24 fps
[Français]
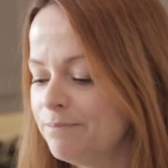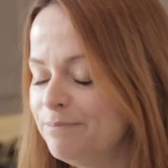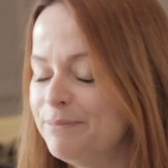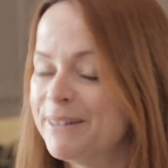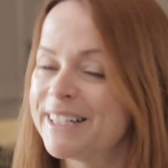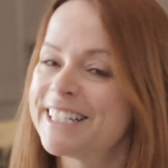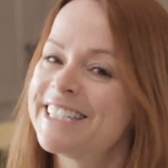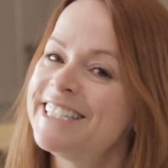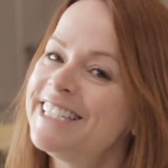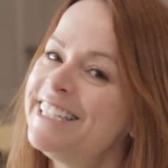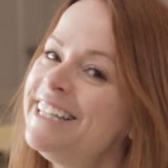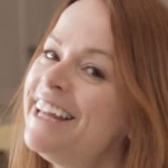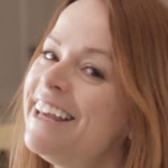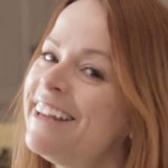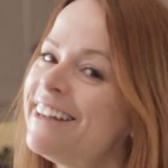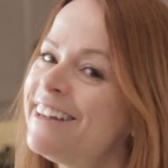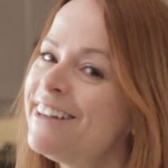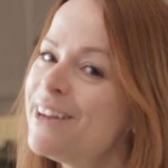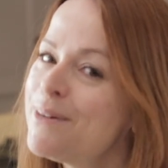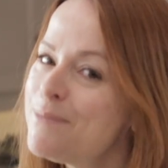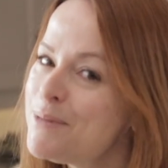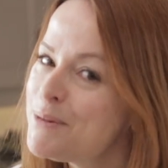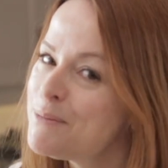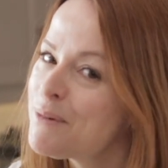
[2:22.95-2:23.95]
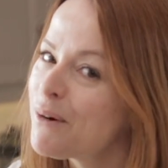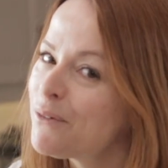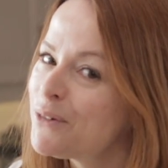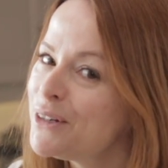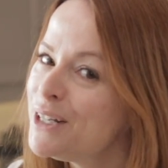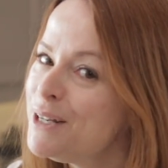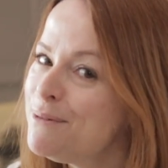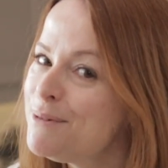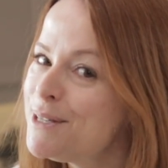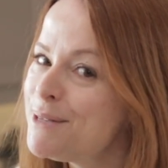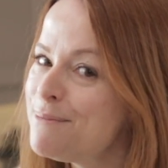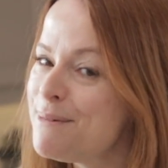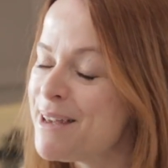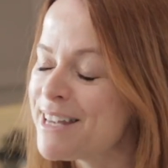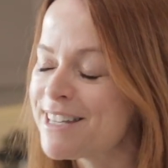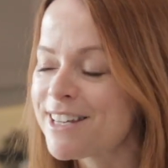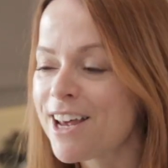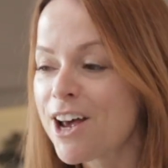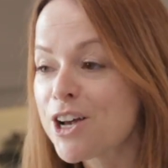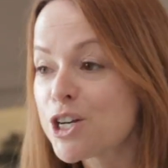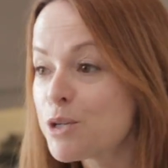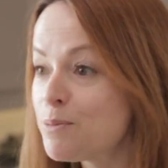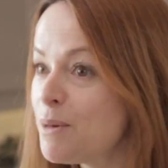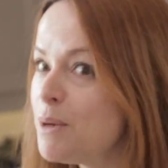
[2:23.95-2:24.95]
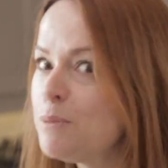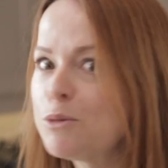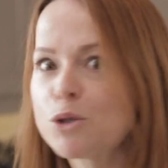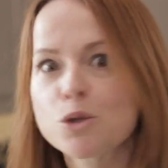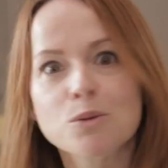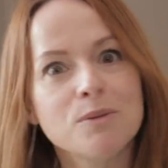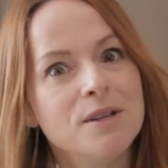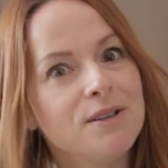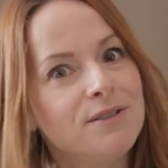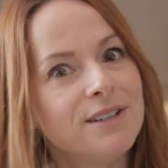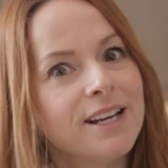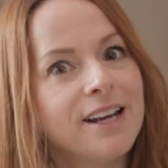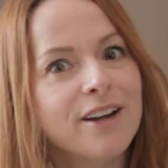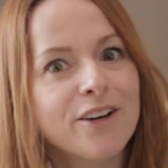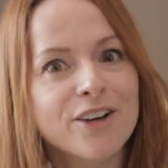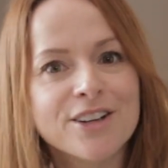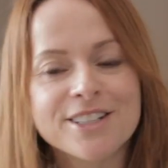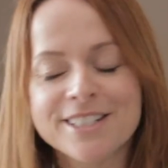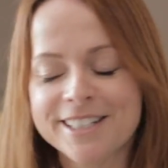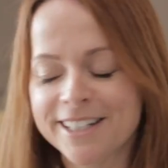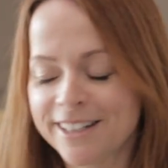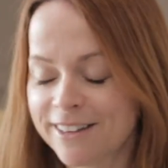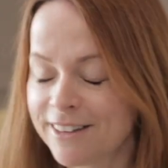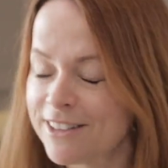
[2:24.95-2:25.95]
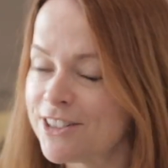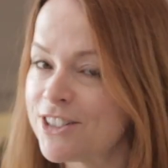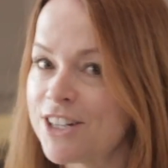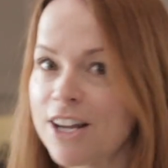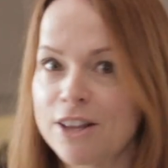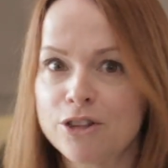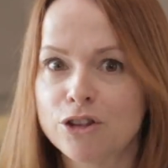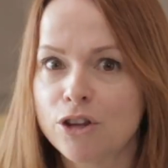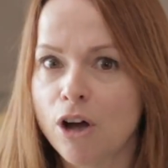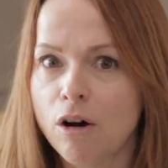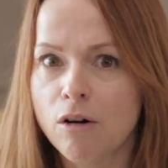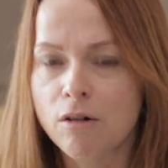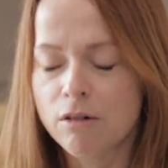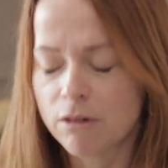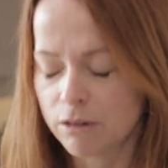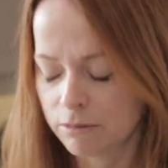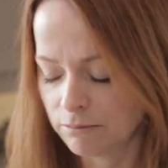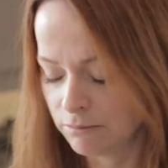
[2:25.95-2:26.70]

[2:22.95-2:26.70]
Merci d'être là puis de m'envoyer des petits messages, même sur mes vieilles recettes. J'adore.